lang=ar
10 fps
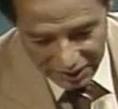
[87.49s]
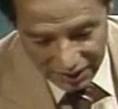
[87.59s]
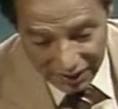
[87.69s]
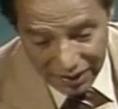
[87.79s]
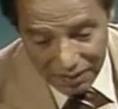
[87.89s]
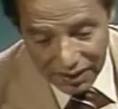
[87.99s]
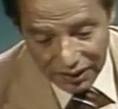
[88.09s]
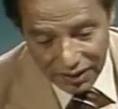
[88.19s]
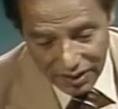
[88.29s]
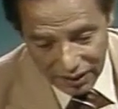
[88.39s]
إنما
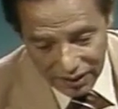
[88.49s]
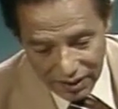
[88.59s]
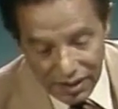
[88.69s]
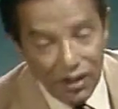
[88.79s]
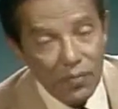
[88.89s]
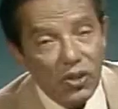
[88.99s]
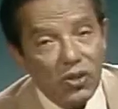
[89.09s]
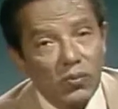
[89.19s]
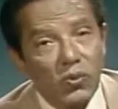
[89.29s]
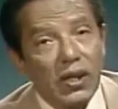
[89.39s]
تظل العلم
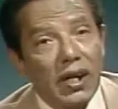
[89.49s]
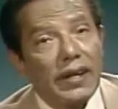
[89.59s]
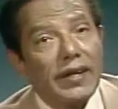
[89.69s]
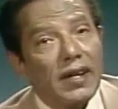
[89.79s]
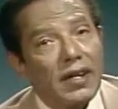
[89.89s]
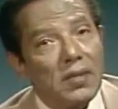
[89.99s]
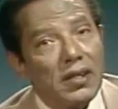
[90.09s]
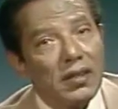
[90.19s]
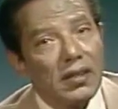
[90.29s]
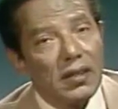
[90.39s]
الشمولي
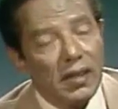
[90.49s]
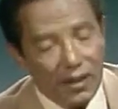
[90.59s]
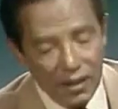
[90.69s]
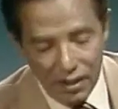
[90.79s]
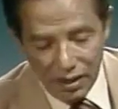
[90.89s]
الكامل آه،